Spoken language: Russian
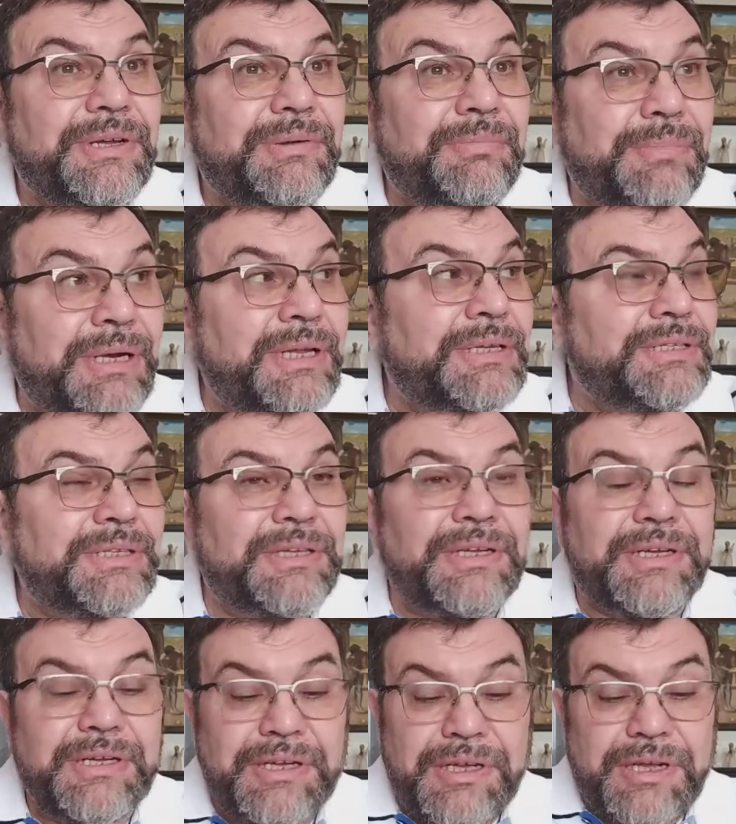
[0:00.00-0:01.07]
болезненно.
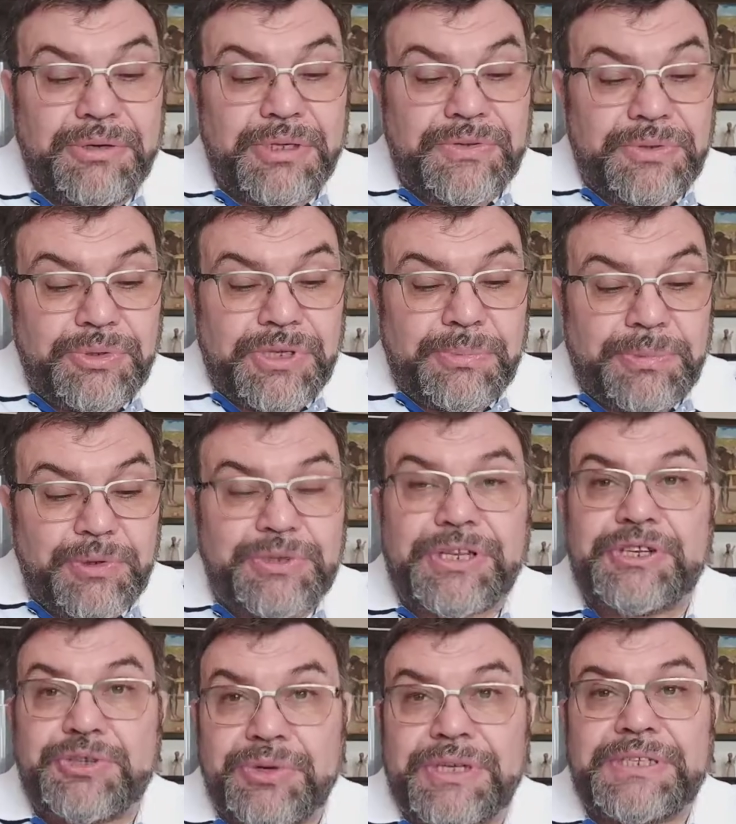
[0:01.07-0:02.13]
То есть в итоге
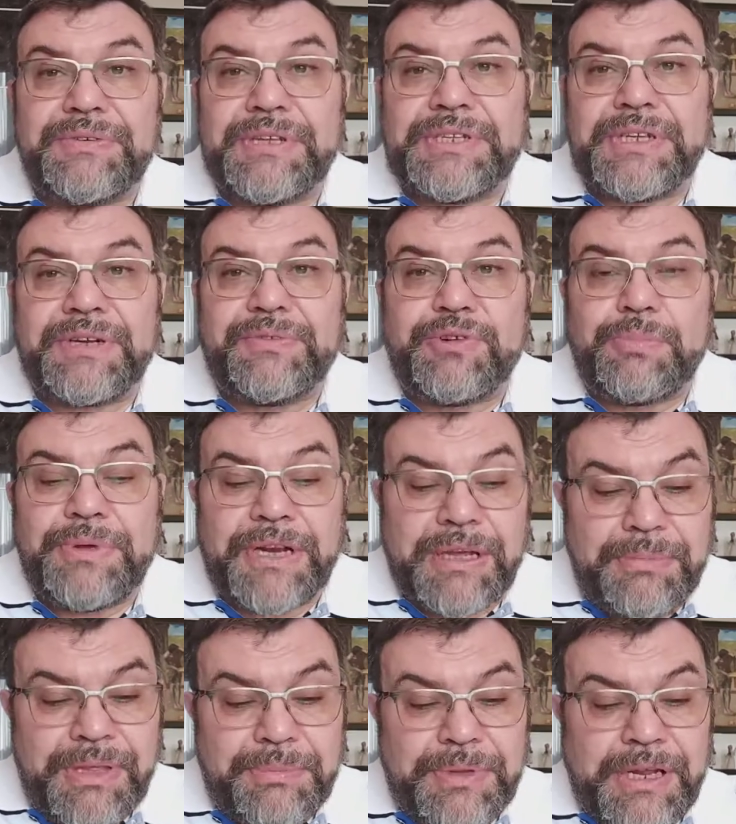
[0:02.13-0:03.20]
получается, что развитие равно
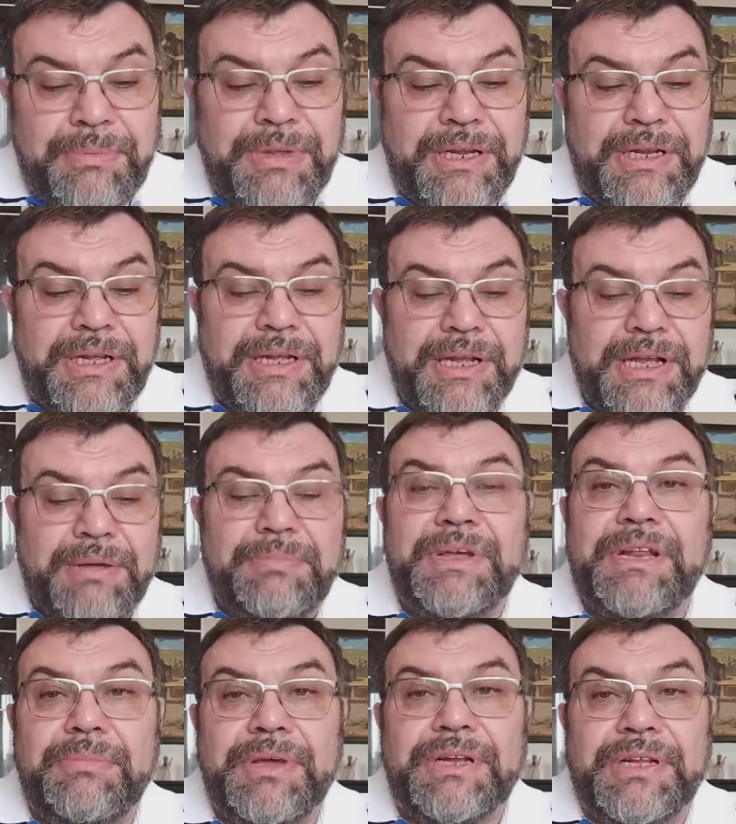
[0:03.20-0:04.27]
перемены,
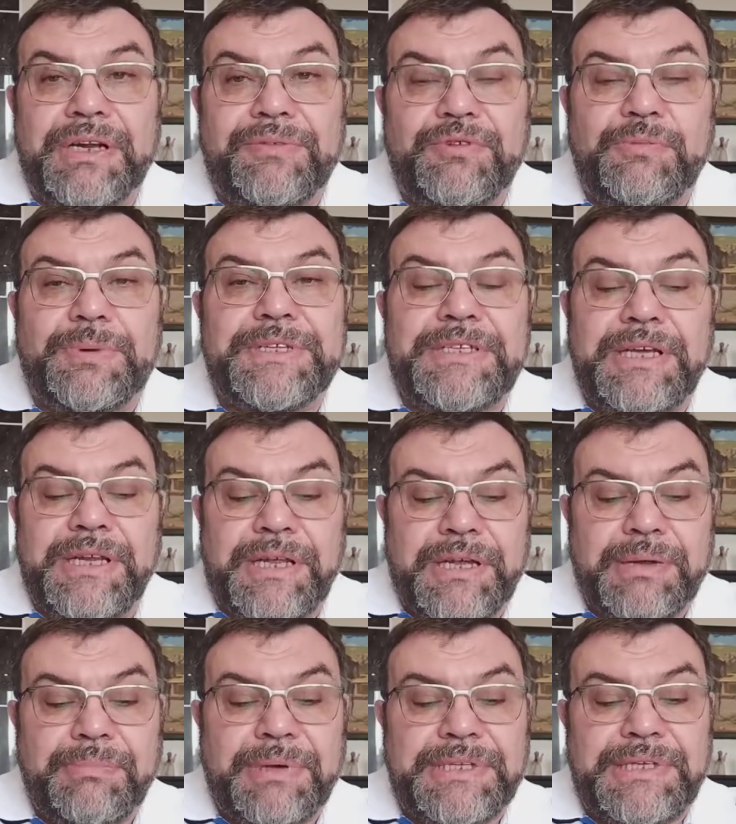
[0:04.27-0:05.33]
перемены равно потери,
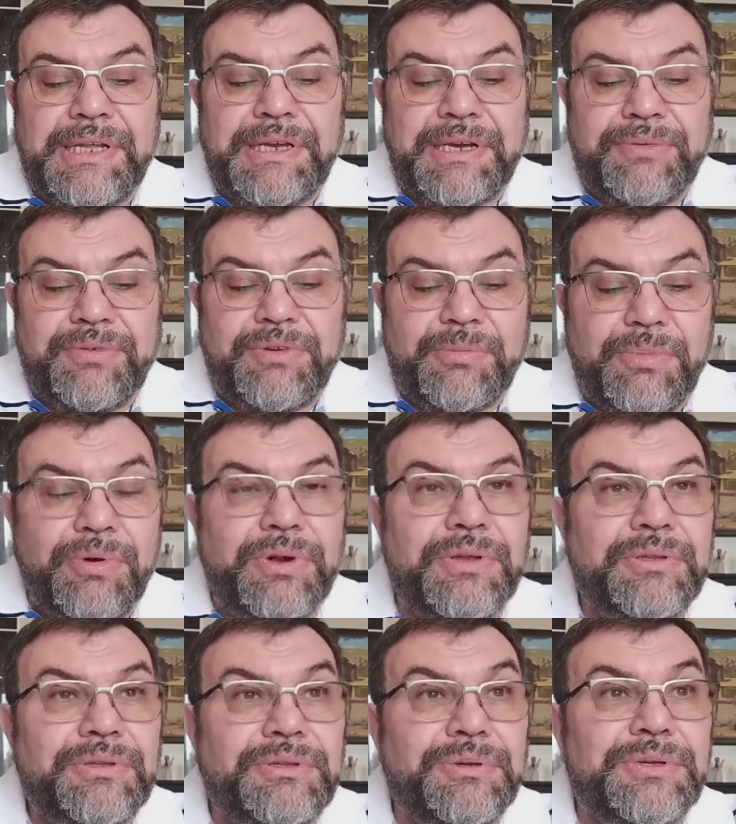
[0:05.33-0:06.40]
потери равно боль.
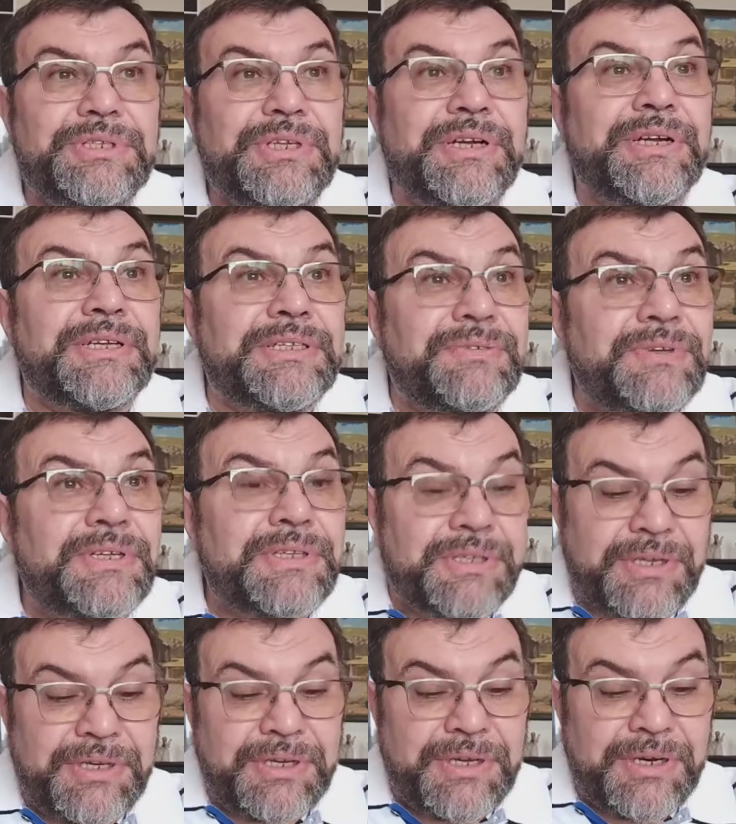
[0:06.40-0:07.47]
То есть
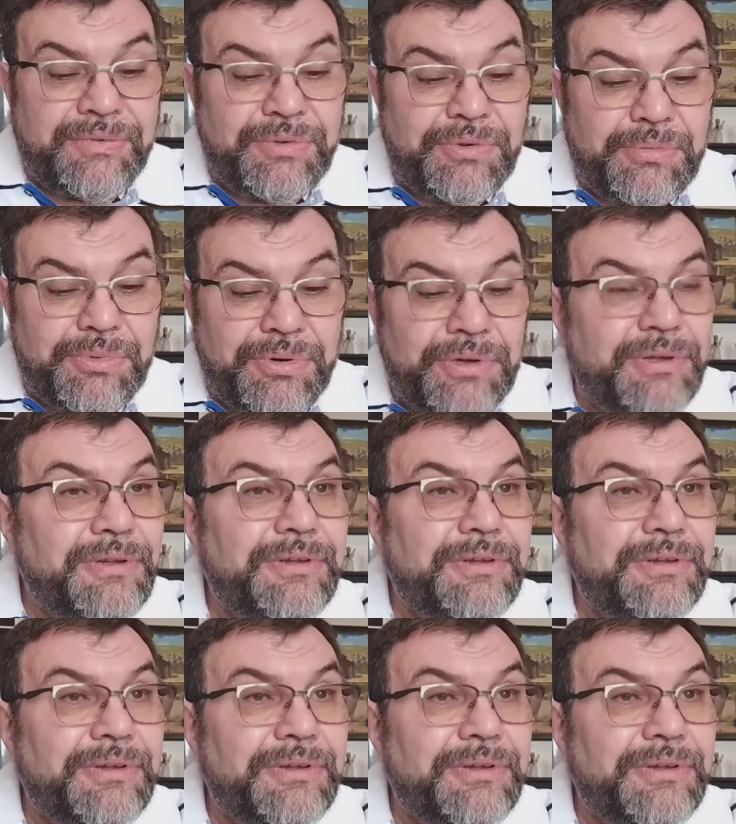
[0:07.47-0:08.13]
развитие равно боль.